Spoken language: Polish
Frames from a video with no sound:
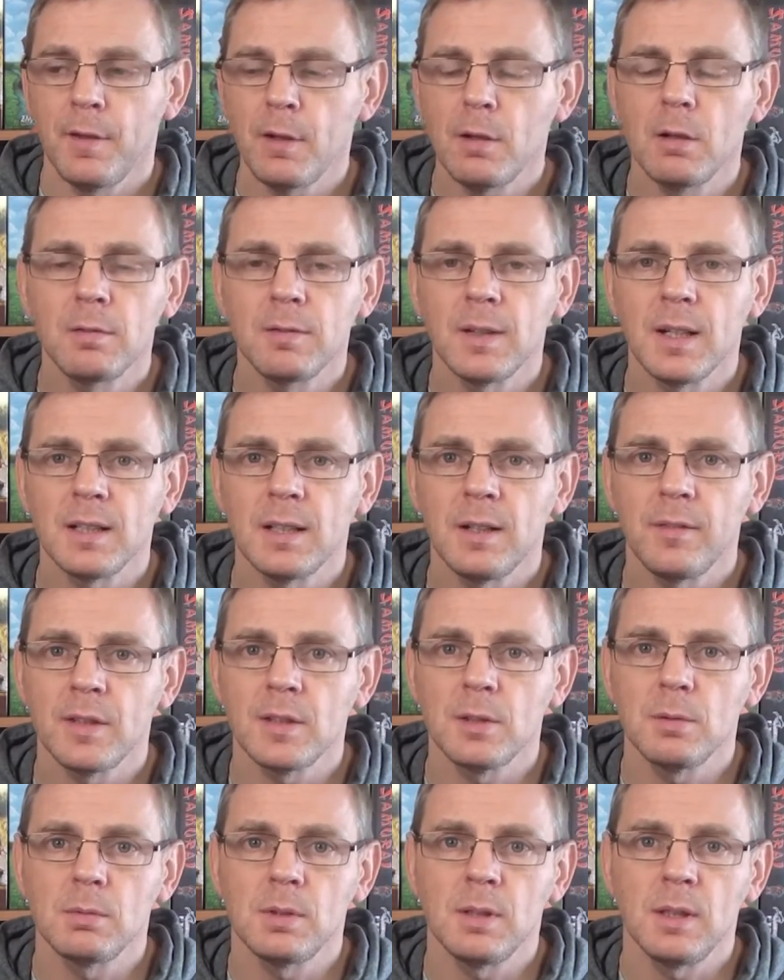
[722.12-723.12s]
wychowanie,
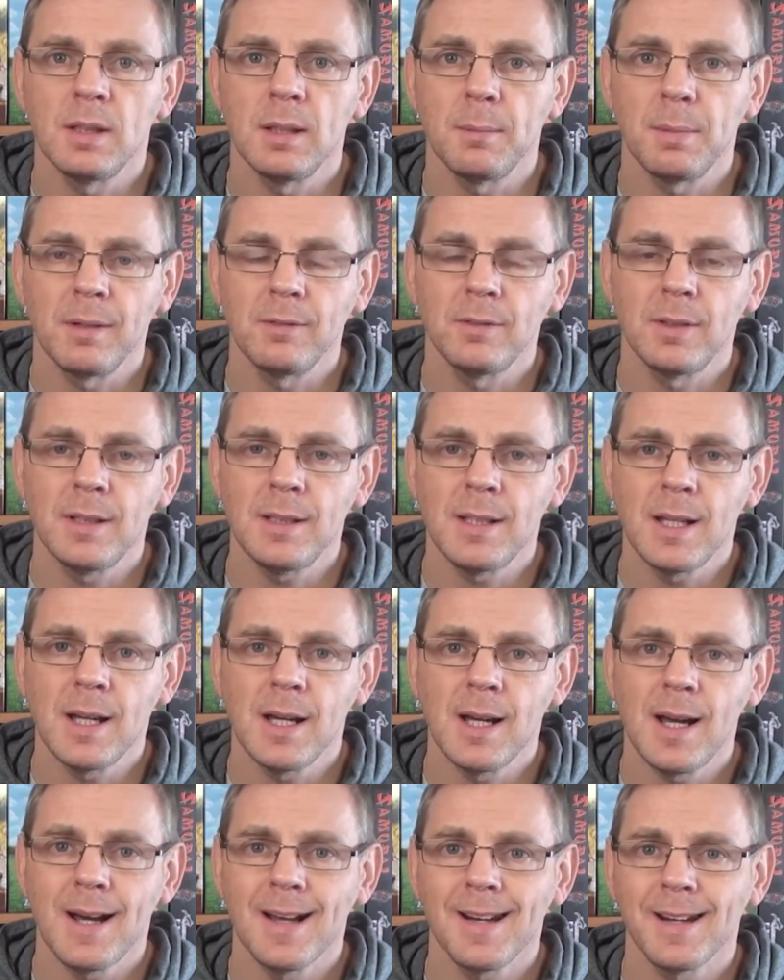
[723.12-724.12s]
więc tutaj naprawdę
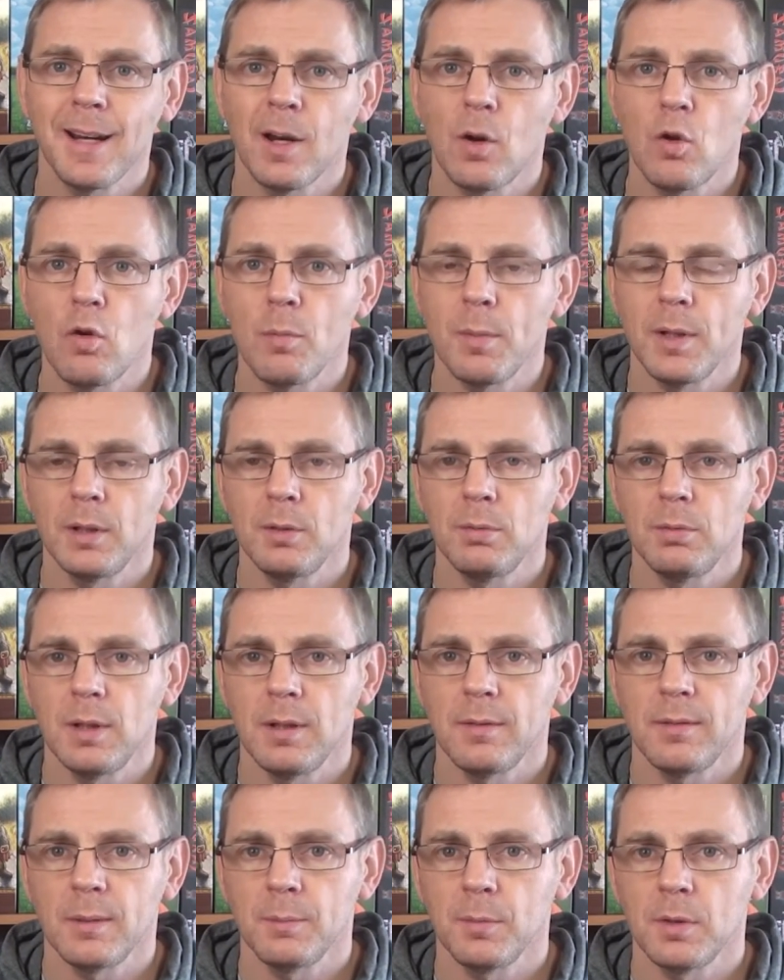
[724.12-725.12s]
ja
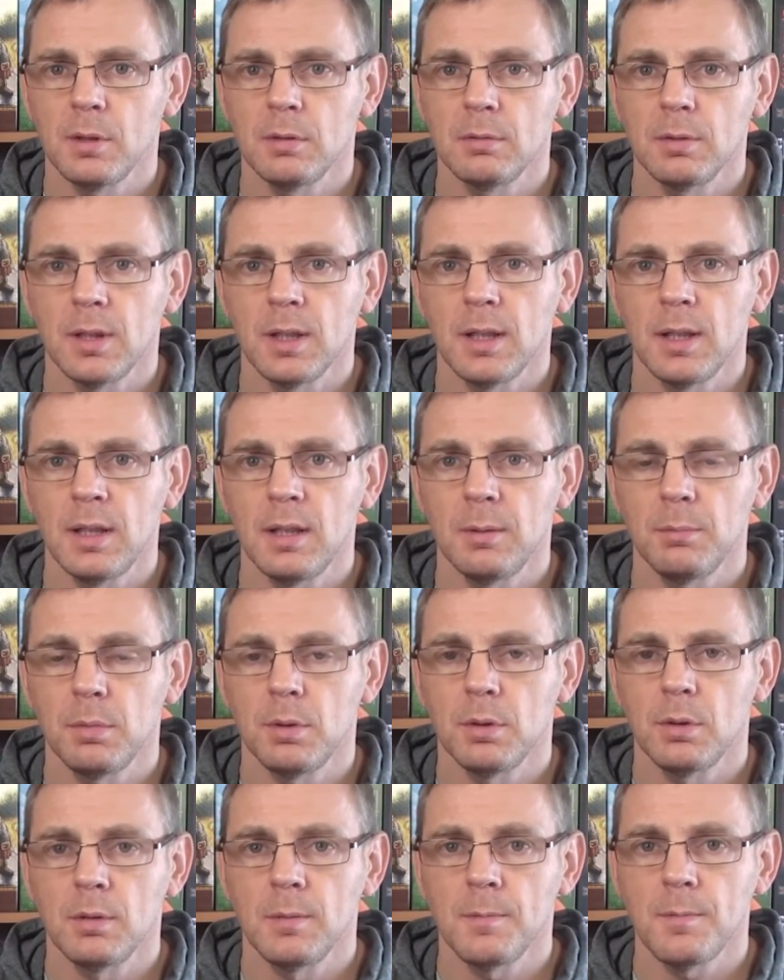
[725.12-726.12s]
rekomenduję Wam tą grę,
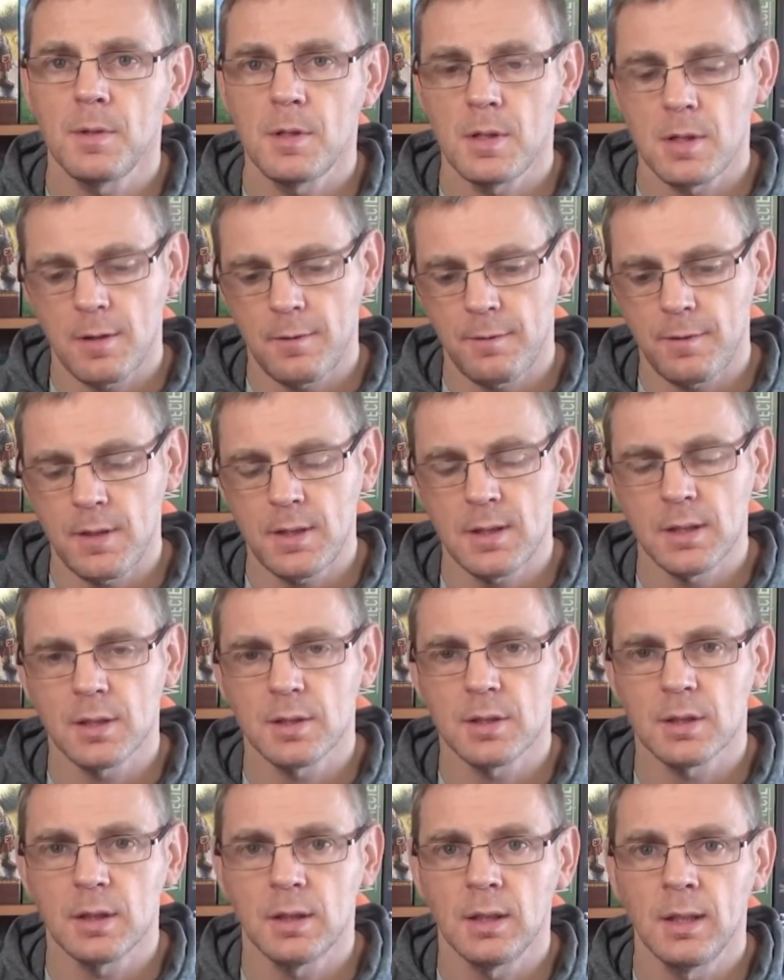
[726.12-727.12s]
bo
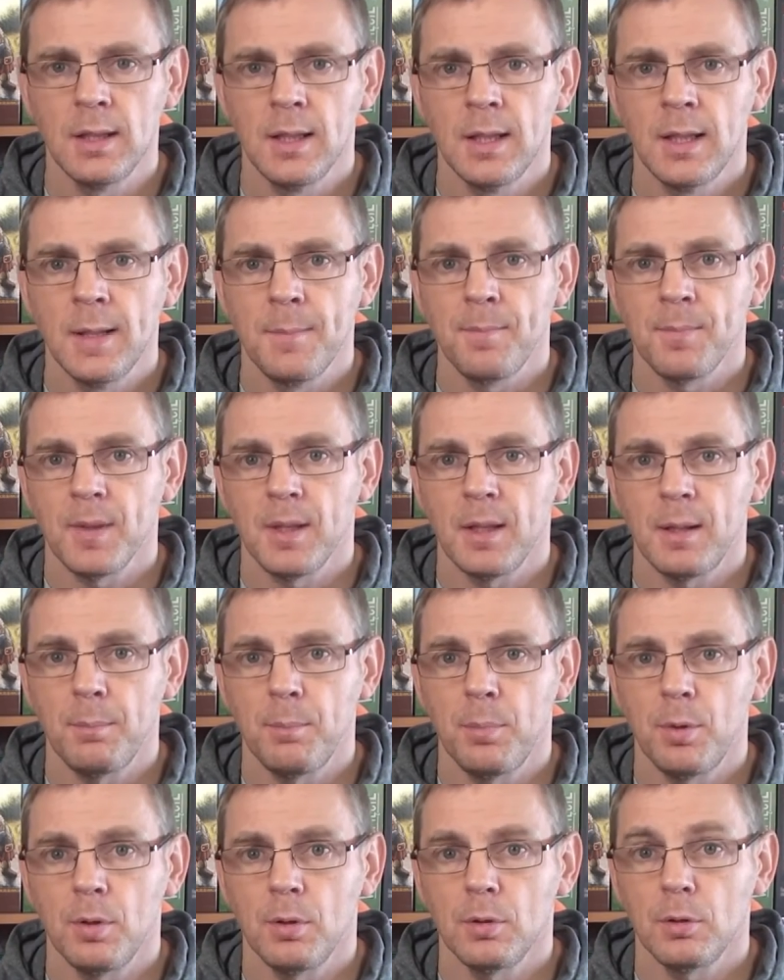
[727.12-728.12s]
widzę, że
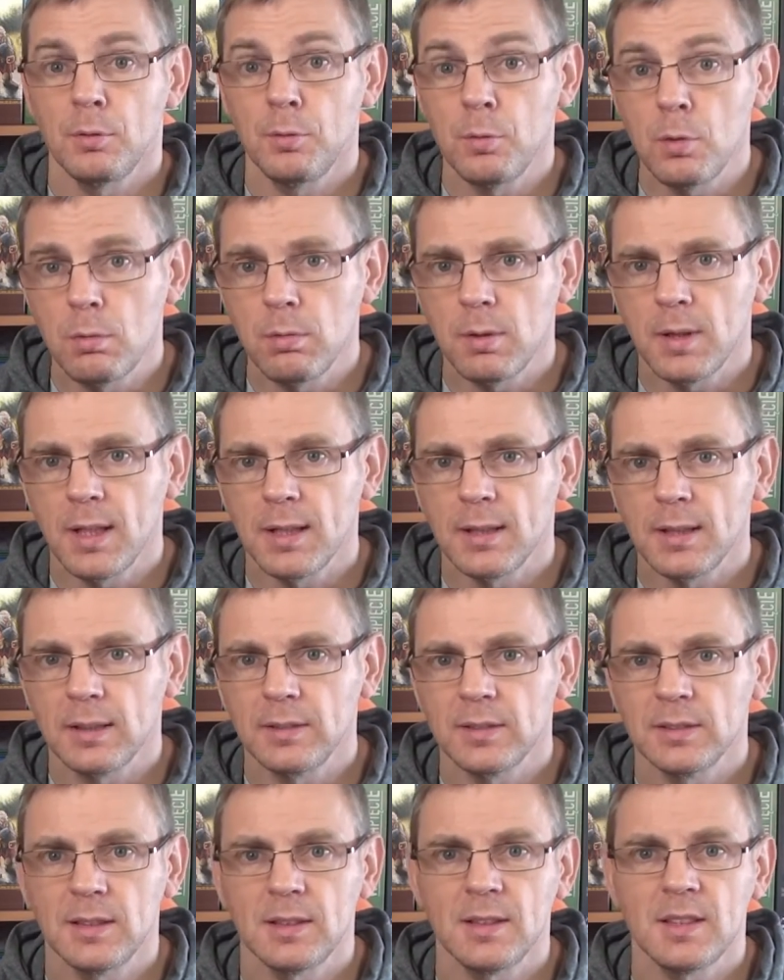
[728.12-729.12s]
E, po dwóch
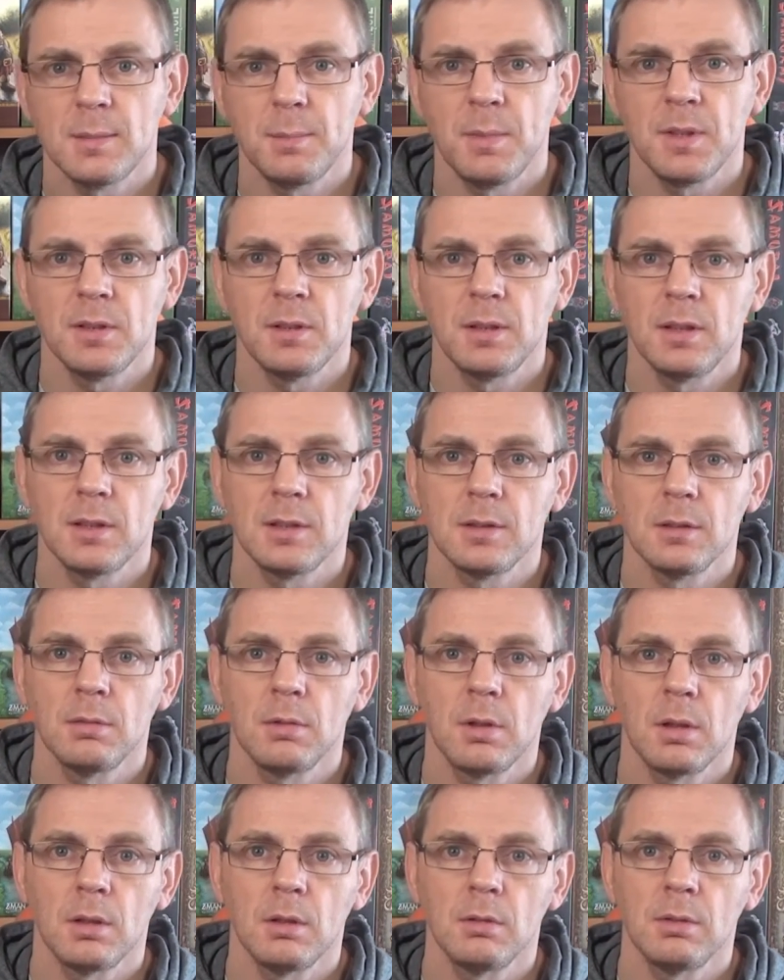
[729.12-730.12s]
weekendach zostanie spędzonych z
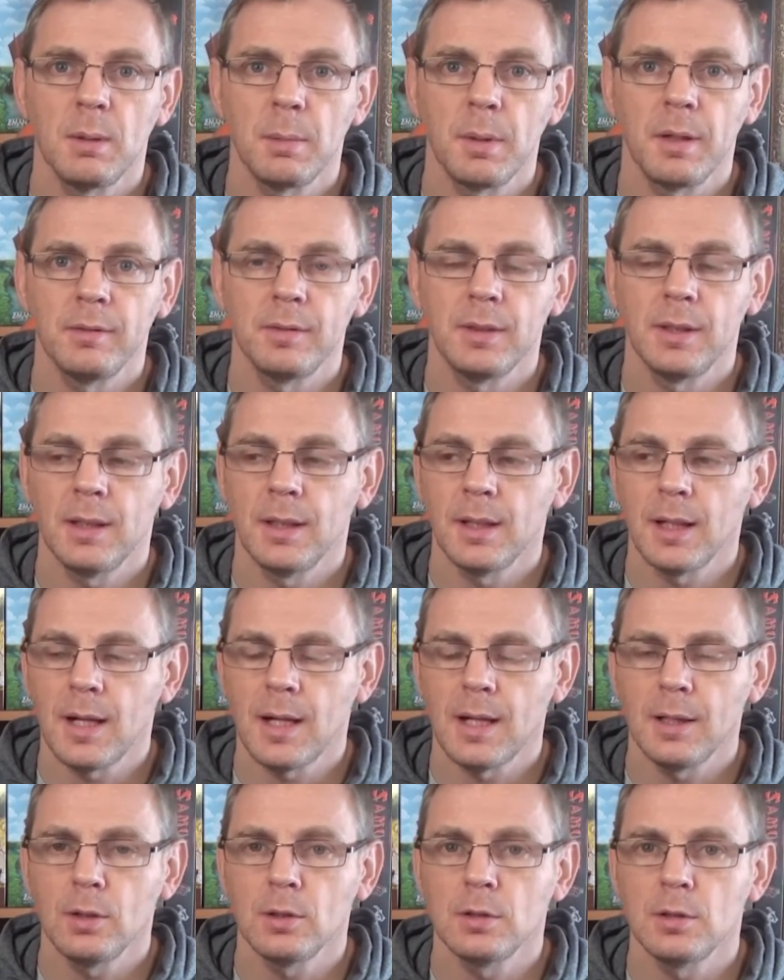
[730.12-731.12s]
tą grą naprawdę
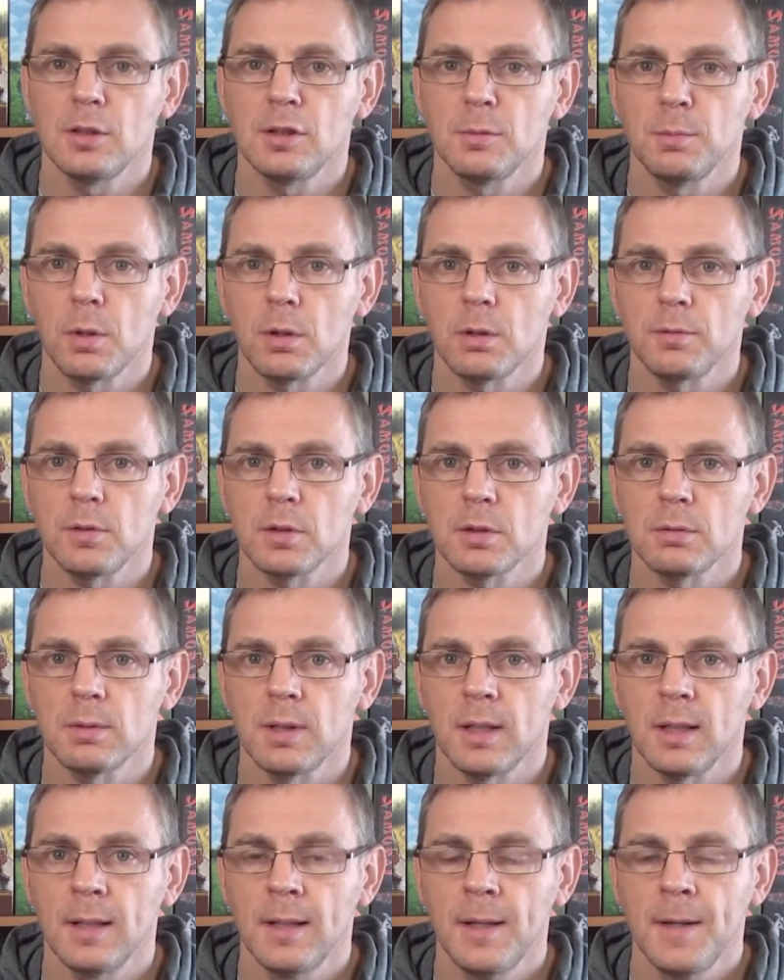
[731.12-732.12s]
gra dosyć sporo
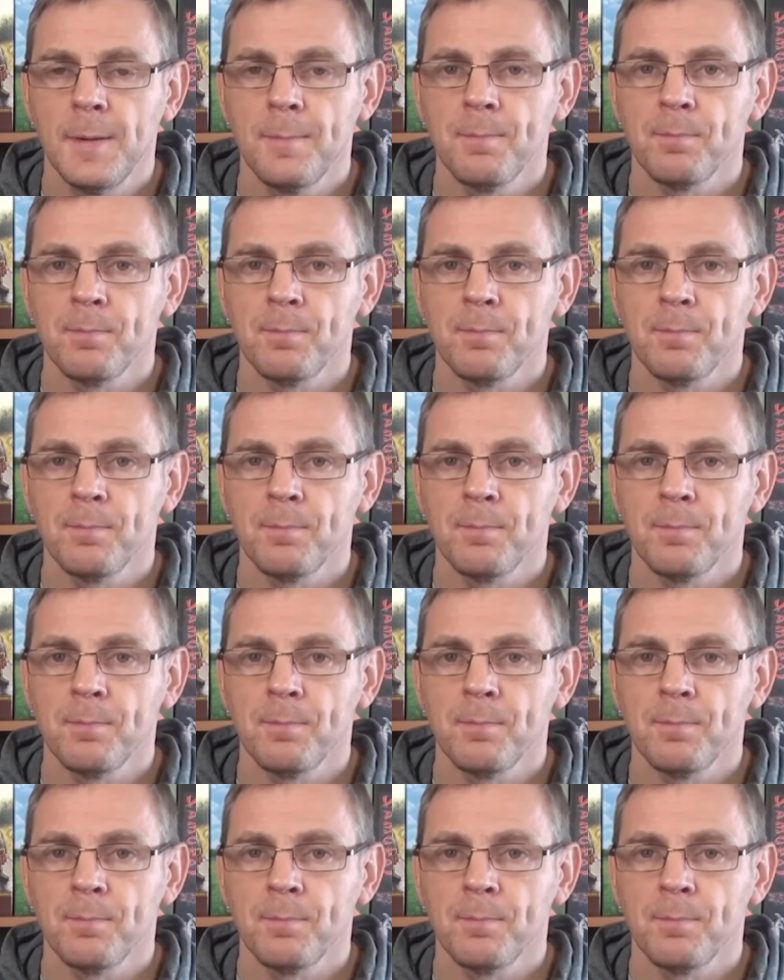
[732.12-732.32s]
wniosła e,